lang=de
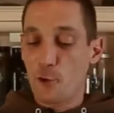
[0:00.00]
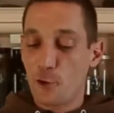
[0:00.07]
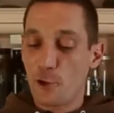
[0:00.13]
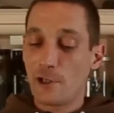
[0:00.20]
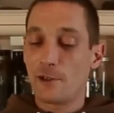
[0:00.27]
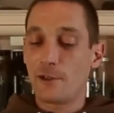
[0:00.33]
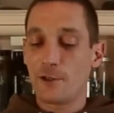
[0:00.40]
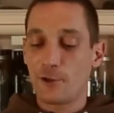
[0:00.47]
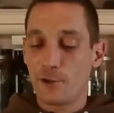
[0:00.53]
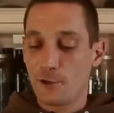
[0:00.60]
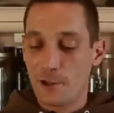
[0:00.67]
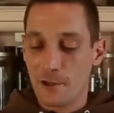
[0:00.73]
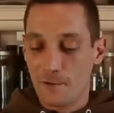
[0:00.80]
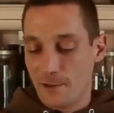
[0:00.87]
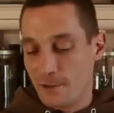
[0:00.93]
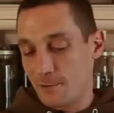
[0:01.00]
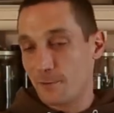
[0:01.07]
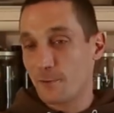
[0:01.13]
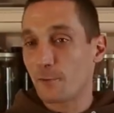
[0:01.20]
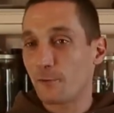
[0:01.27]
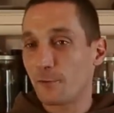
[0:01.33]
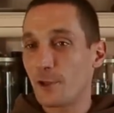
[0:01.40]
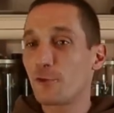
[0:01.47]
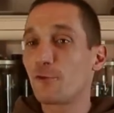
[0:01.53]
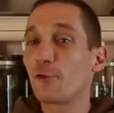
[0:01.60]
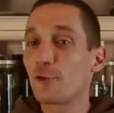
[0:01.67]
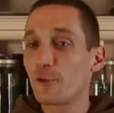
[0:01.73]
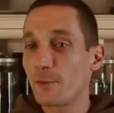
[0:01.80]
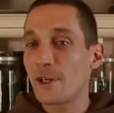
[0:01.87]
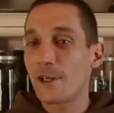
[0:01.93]
Krökeltisch, äh, ne, so, so
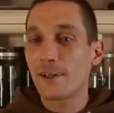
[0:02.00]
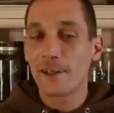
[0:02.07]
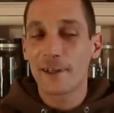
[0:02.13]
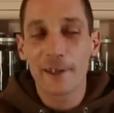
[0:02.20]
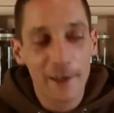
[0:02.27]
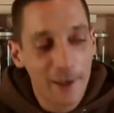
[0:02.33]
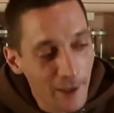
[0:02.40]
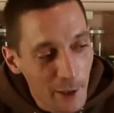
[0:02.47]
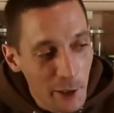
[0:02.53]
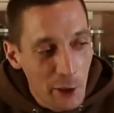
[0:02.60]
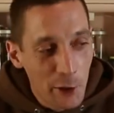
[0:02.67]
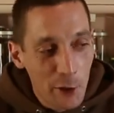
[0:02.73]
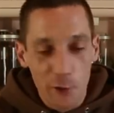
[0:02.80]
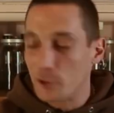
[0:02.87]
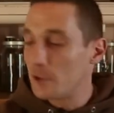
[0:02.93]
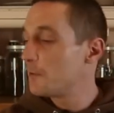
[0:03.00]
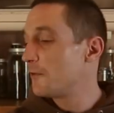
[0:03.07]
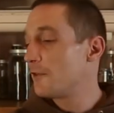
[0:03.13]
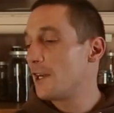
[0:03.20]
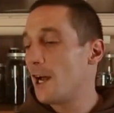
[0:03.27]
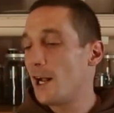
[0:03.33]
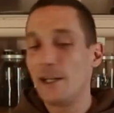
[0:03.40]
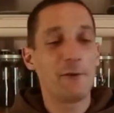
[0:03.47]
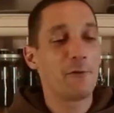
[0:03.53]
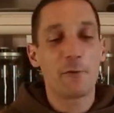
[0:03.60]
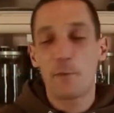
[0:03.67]
Tischfußball, ne. Und immer wenn der Alte